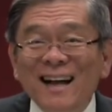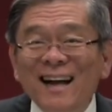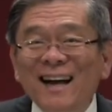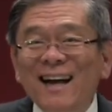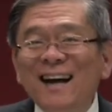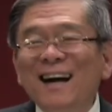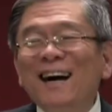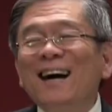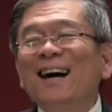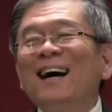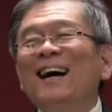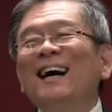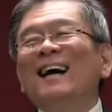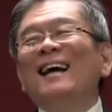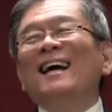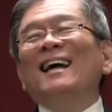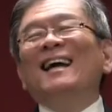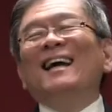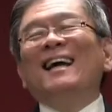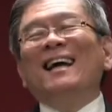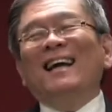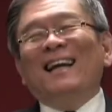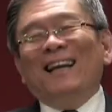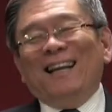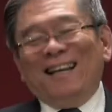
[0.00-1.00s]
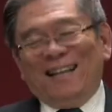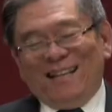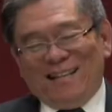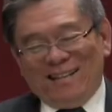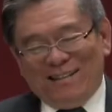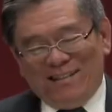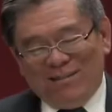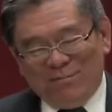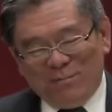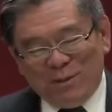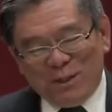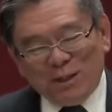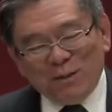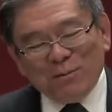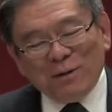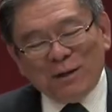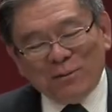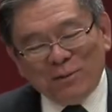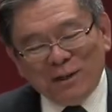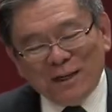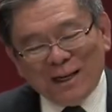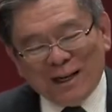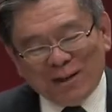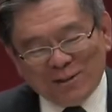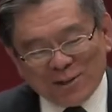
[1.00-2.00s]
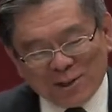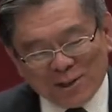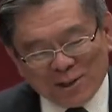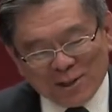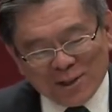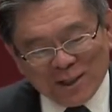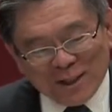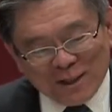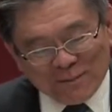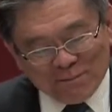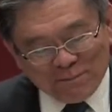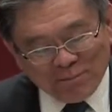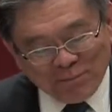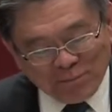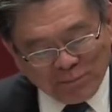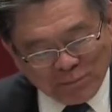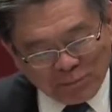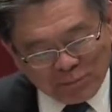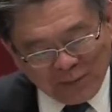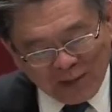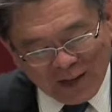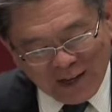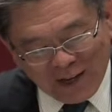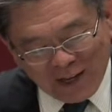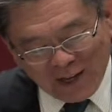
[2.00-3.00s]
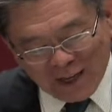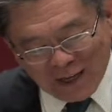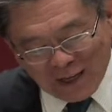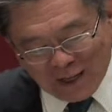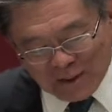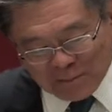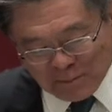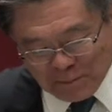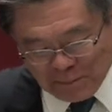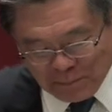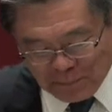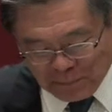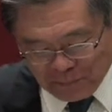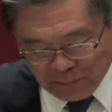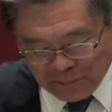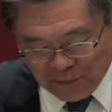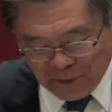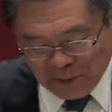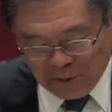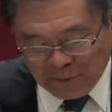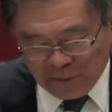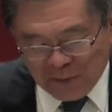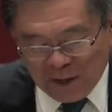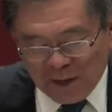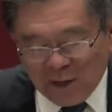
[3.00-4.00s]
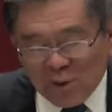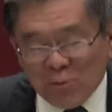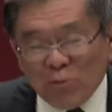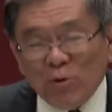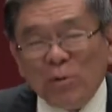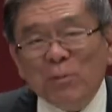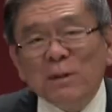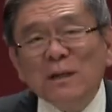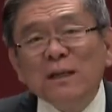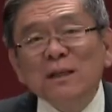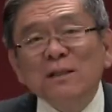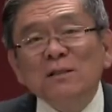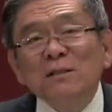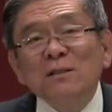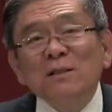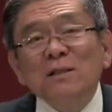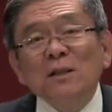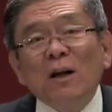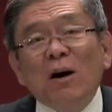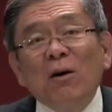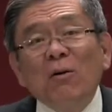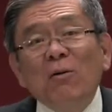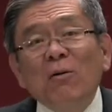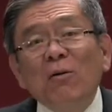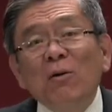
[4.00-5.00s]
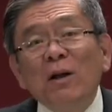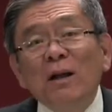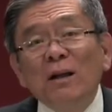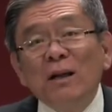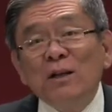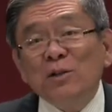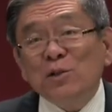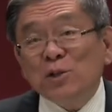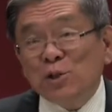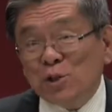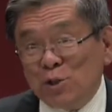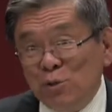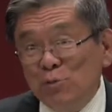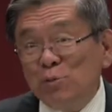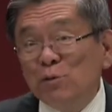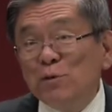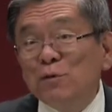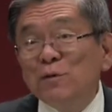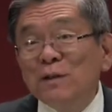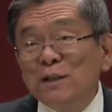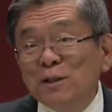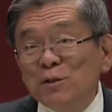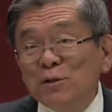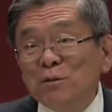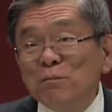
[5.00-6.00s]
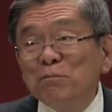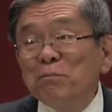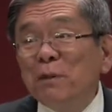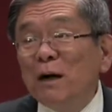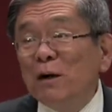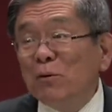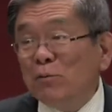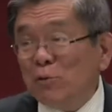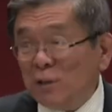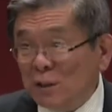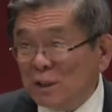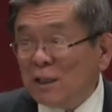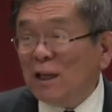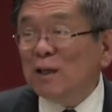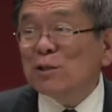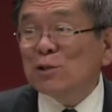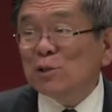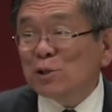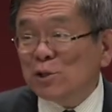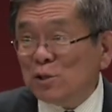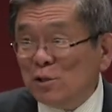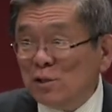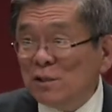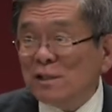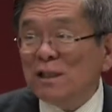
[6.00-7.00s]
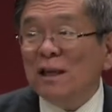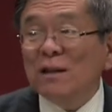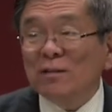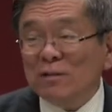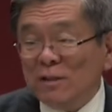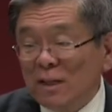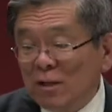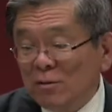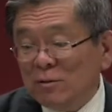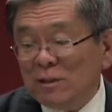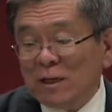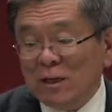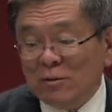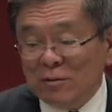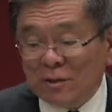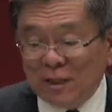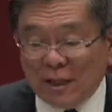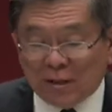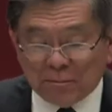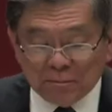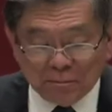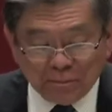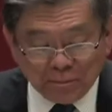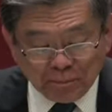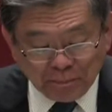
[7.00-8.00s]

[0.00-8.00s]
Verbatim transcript: 我们希伯来文老师呢，啊。有我们的早会呢是十五分钟，包括唱诗、讲道、祷告。